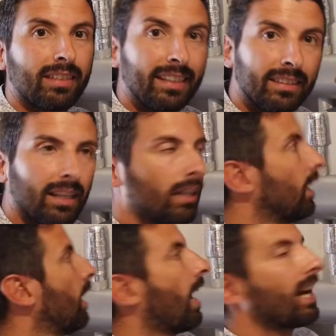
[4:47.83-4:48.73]

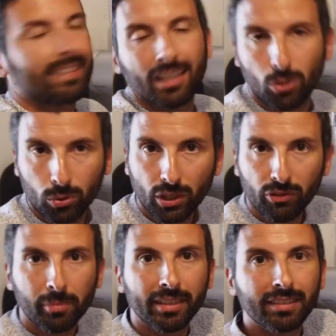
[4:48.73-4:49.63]
30 a
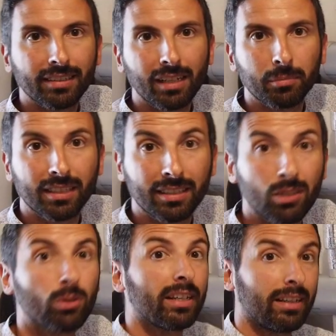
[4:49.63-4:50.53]
seconda ovviamente
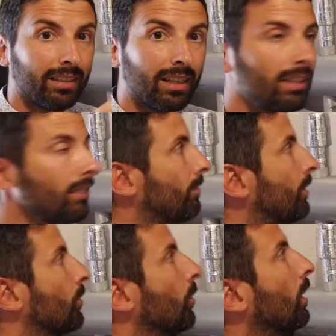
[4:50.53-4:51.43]
dell'abitazione e
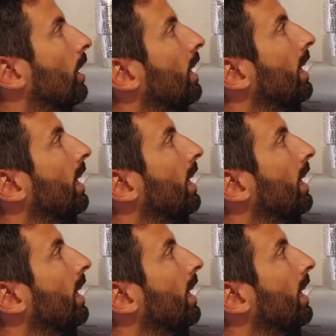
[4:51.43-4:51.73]
dell'edificio